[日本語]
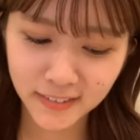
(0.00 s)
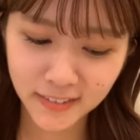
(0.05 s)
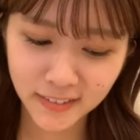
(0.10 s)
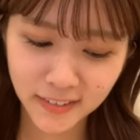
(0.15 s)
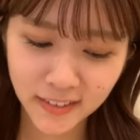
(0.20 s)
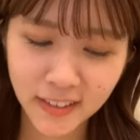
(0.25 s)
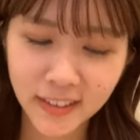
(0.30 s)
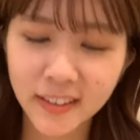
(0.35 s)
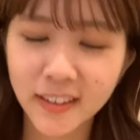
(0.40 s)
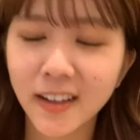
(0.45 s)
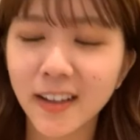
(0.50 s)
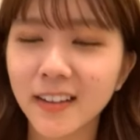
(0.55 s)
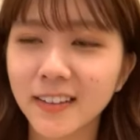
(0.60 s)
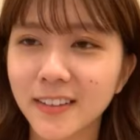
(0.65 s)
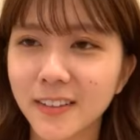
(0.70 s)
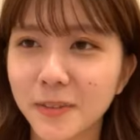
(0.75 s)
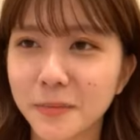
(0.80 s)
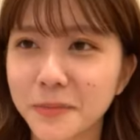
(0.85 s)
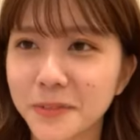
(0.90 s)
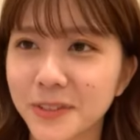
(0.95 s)
いいなっ
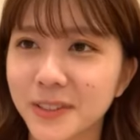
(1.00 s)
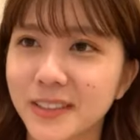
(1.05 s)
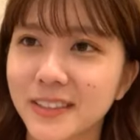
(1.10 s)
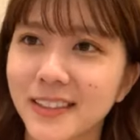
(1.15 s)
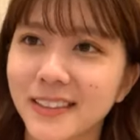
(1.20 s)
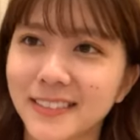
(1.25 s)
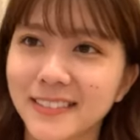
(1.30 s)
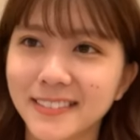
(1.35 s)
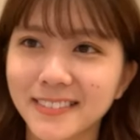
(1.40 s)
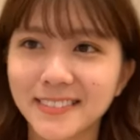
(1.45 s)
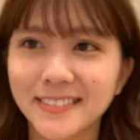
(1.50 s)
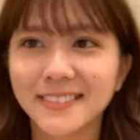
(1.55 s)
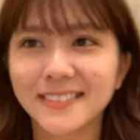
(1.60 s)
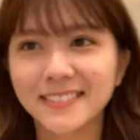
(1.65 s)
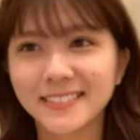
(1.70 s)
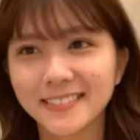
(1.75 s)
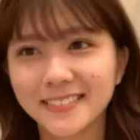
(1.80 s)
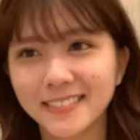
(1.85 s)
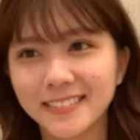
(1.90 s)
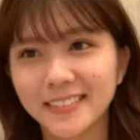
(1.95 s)
て思っちゃう
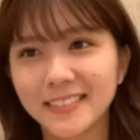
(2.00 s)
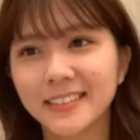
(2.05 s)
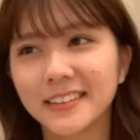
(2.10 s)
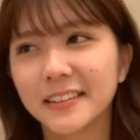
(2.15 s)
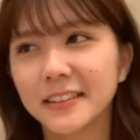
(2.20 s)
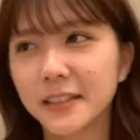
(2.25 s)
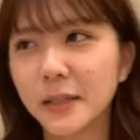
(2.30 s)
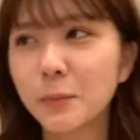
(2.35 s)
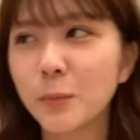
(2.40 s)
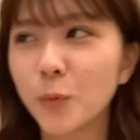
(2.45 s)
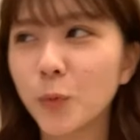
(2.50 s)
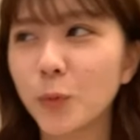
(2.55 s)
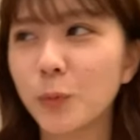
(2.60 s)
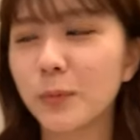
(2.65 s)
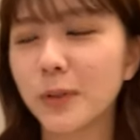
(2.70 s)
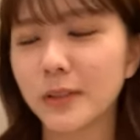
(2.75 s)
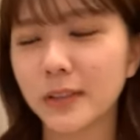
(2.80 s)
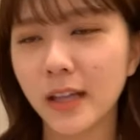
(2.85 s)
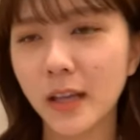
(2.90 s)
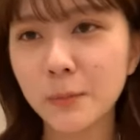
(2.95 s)
でも
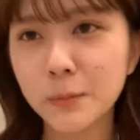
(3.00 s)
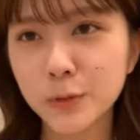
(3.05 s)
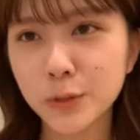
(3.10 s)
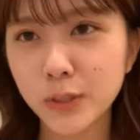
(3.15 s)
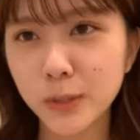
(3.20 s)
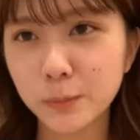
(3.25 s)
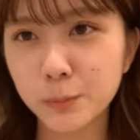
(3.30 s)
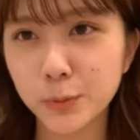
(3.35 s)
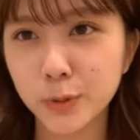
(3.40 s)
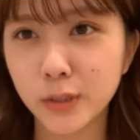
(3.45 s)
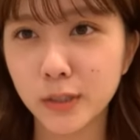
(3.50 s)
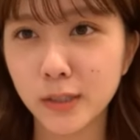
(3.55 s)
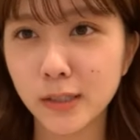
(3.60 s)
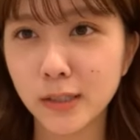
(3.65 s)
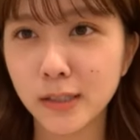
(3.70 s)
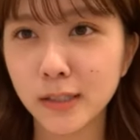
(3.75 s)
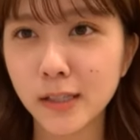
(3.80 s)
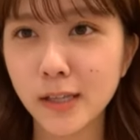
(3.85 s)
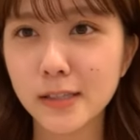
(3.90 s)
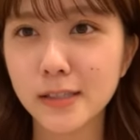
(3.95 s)
まあタイムスリップってで
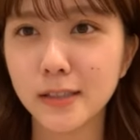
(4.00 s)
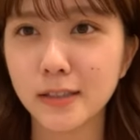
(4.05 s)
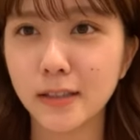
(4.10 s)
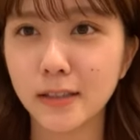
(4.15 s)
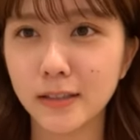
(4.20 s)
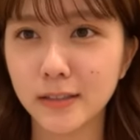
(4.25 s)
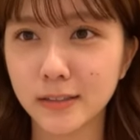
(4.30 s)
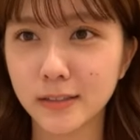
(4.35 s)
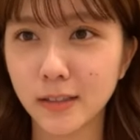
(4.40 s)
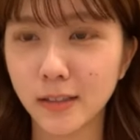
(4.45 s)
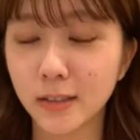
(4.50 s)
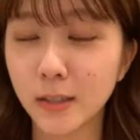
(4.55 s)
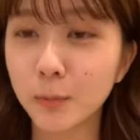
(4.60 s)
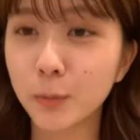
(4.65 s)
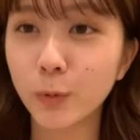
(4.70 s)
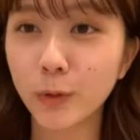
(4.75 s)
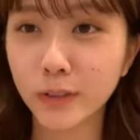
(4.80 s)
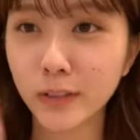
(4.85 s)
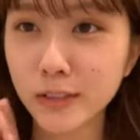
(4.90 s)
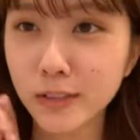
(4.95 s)
きないじゃないですかでも
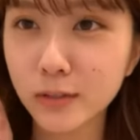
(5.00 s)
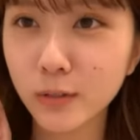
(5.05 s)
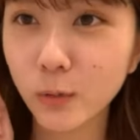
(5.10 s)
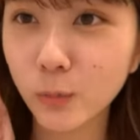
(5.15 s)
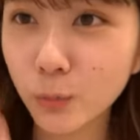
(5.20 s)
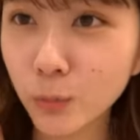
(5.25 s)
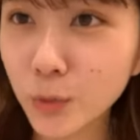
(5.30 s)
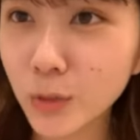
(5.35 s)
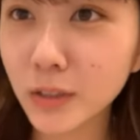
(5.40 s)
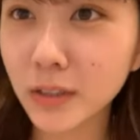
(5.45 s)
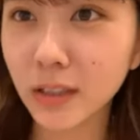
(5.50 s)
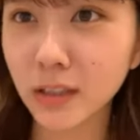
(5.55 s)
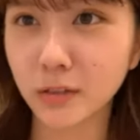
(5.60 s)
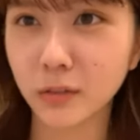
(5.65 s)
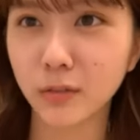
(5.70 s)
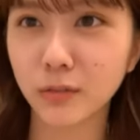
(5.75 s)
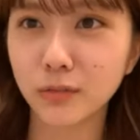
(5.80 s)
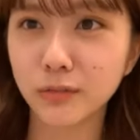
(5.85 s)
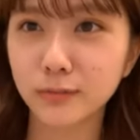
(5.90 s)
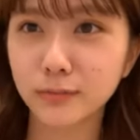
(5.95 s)
私は思ったの
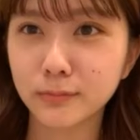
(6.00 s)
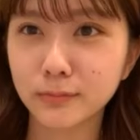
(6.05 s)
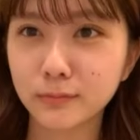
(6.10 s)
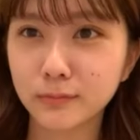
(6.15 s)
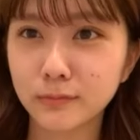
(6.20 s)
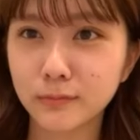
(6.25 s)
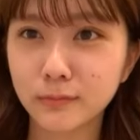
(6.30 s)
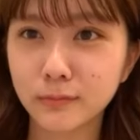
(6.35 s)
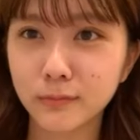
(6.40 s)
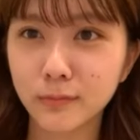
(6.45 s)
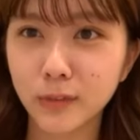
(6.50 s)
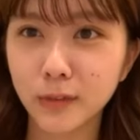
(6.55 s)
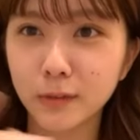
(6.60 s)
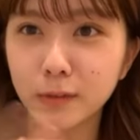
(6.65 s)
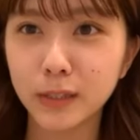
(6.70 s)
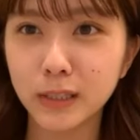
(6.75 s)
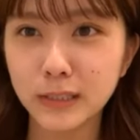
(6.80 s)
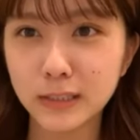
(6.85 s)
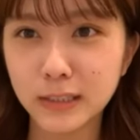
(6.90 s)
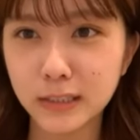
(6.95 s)

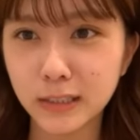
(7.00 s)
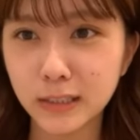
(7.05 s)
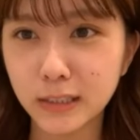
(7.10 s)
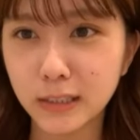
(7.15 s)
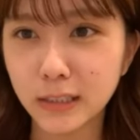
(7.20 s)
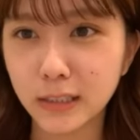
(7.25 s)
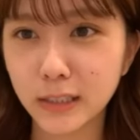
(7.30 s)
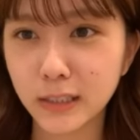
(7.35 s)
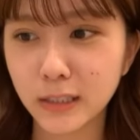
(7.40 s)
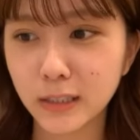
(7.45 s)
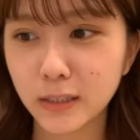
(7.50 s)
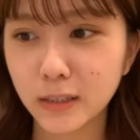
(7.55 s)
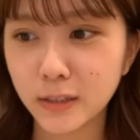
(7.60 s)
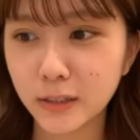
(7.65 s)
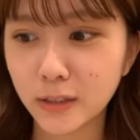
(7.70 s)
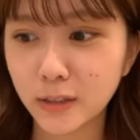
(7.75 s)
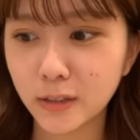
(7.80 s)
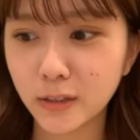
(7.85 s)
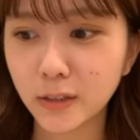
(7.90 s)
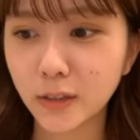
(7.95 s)
私
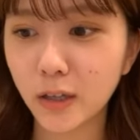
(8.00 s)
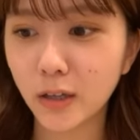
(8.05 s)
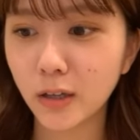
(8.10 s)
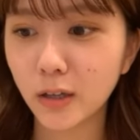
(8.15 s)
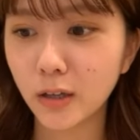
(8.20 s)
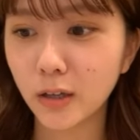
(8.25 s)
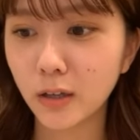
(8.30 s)
なんか